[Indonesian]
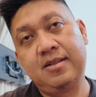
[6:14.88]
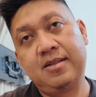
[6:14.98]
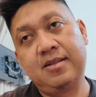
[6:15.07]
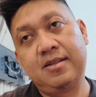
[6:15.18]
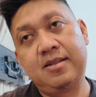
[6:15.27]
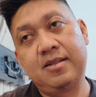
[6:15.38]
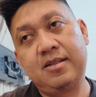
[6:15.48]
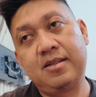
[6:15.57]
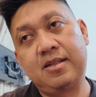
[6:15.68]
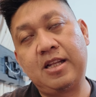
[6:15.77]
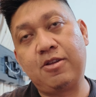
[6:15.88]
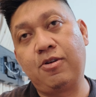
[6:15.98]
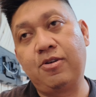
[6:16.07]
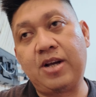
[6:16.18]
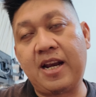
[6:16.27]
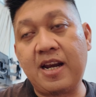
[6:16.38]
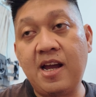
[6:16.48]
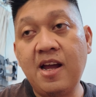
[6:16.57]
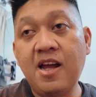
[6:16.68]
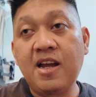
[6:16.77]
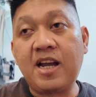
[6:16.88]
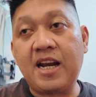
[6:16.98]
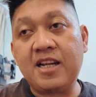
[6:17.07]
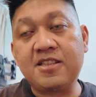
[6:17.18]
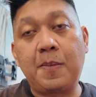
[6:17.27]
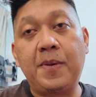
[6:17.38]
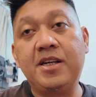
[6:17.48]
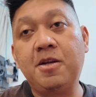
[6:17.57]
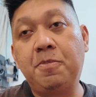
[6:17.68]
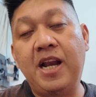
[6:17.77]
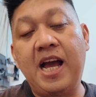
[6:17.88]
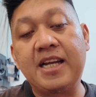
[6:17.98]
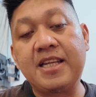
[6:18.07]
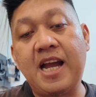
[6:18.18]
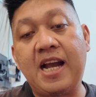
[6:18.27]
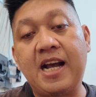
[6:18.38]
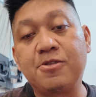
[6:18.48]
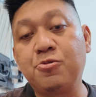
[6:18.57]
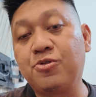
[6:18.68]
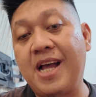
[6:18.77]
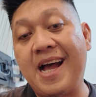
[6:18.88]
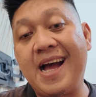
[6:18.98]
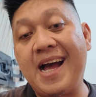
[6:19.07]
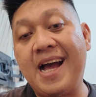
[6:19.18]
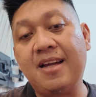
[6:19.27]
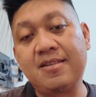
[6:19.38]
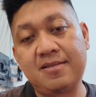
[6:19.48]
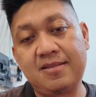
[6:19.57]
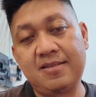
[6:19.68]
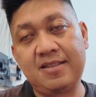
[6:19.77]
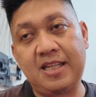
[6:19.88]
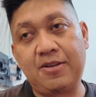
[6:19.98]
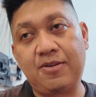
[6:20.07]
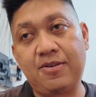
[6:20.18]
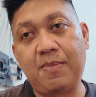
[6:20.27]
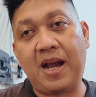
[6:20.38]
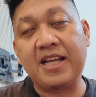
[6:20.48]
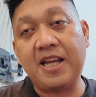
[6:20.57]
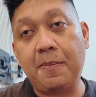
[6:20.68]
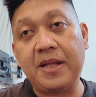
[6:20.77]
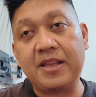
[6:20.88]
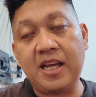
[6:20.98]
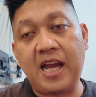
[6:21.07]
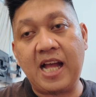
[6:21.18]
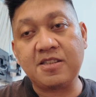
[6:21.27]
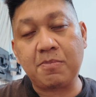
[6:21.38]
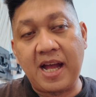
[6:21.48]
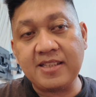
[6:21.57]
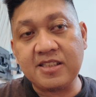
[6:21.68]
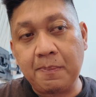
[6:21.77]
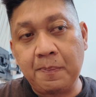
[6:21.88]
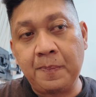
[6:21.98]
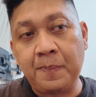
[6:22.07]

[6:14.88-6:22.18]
Iya. Gitu loh. Karena karena sampean dibilanginya agak susah gitu loh. Makanya PT ngancem-ngancem.